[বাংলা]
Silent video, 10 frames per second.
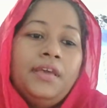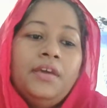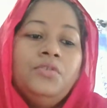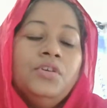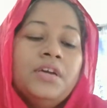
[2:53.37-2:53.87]

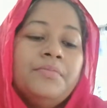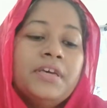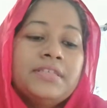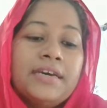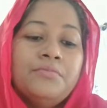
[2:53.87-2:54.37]
এখন
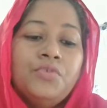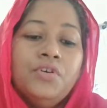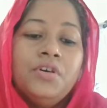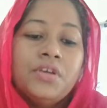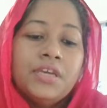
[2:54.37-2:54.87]
আমরা জানব
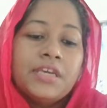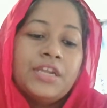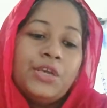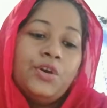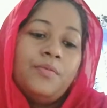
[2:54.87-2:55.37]

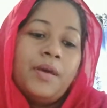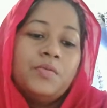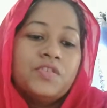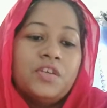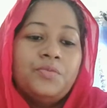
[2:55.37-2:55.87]
গৃহ
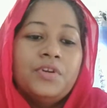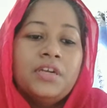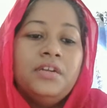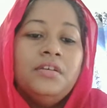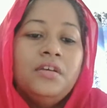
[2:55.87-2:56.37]

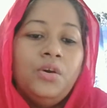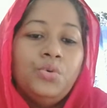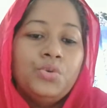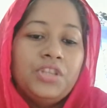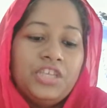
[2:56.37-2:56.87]
ব্যবস্থাপনার
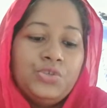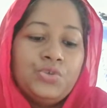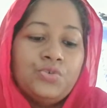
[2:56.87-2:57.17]
উদ্দেশ্য